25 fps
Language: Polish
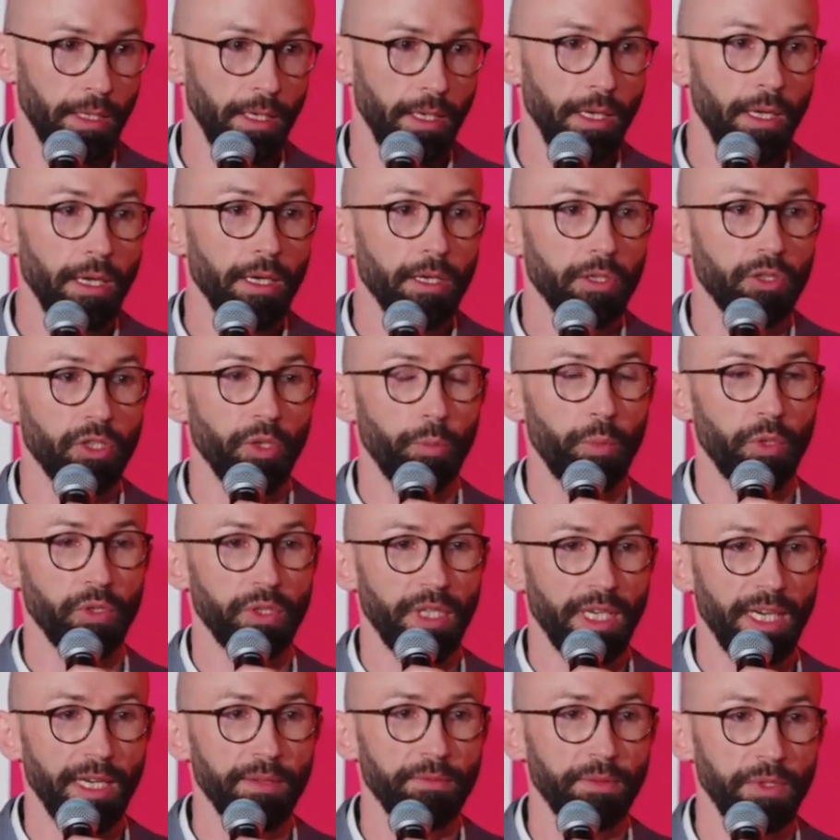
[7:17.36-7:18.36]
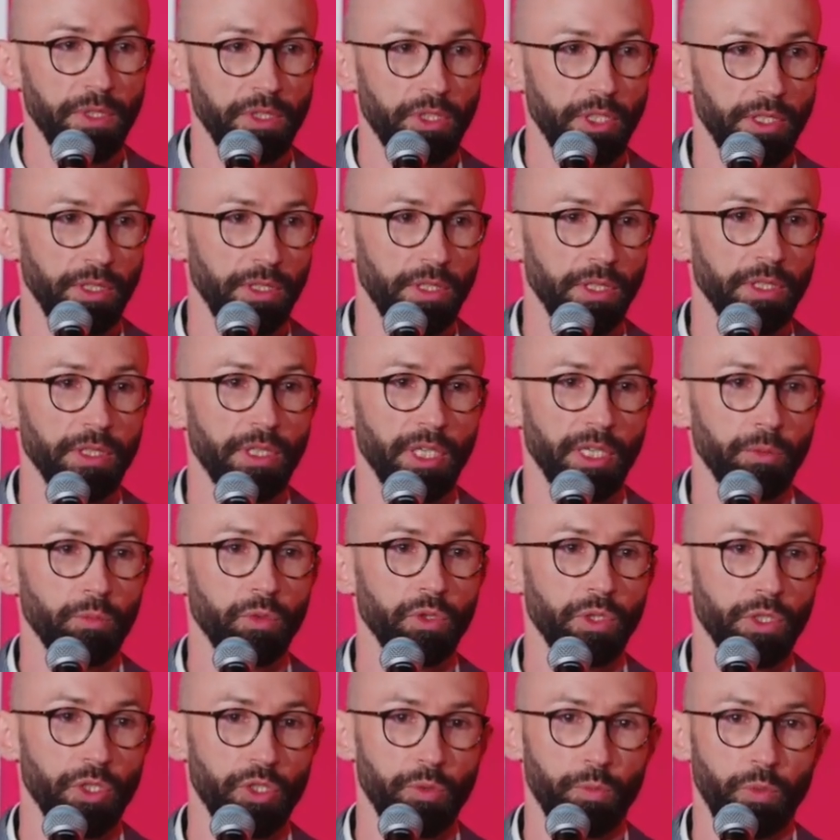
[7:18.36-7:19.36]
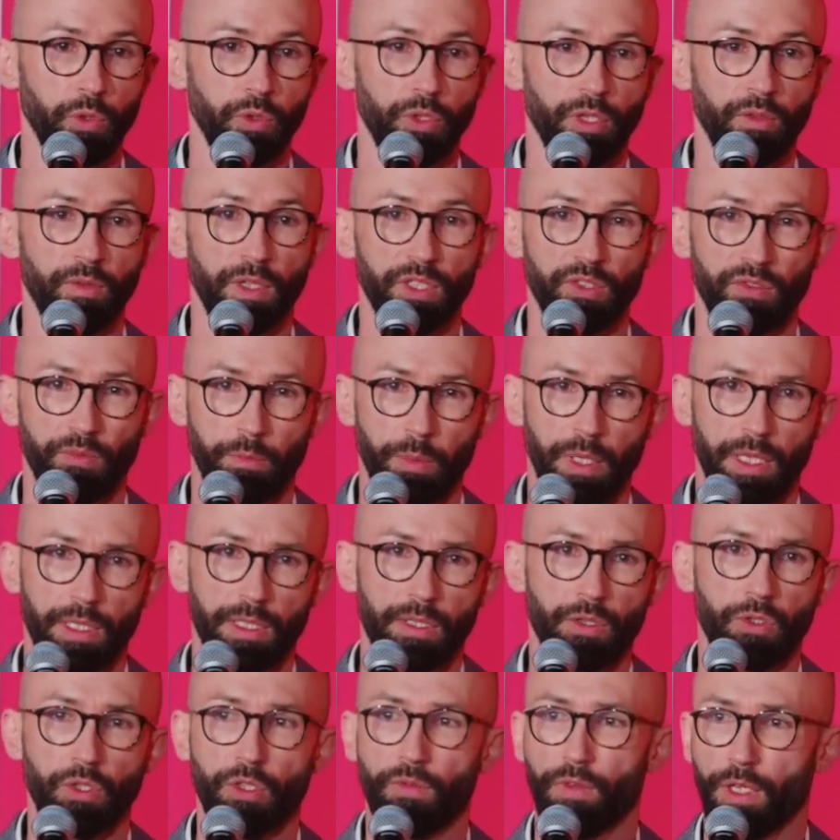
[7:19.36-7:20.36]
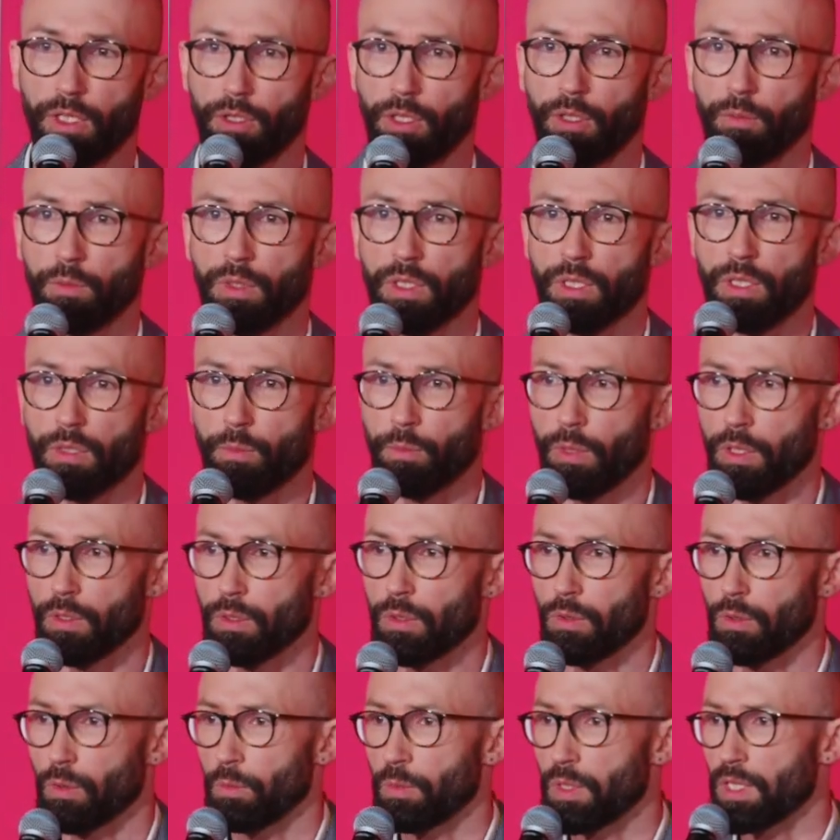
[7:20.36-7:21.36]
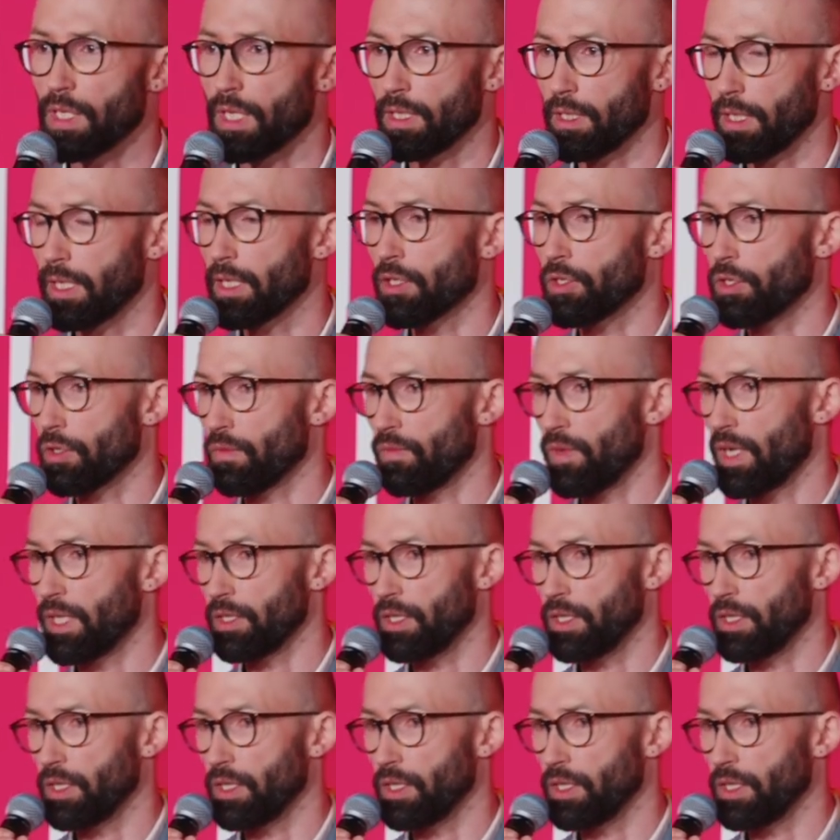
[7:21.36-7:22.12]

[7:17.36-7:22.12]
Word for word: kto potrafi dzięki temu też budować w bardzo świadomy sposób zaangażowanie